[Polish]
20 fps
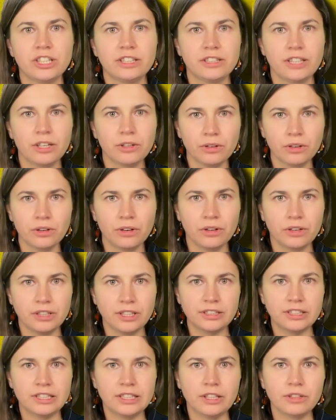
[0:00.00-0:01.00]
tego
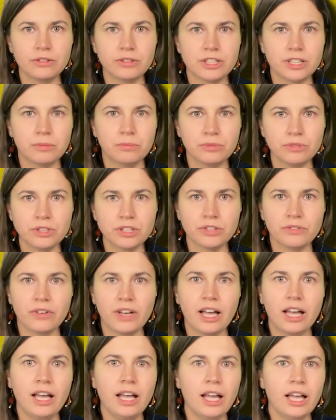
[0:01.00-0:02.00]
konkretnego
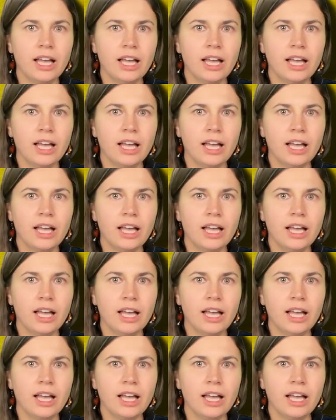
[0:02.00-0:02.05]
zabójstwa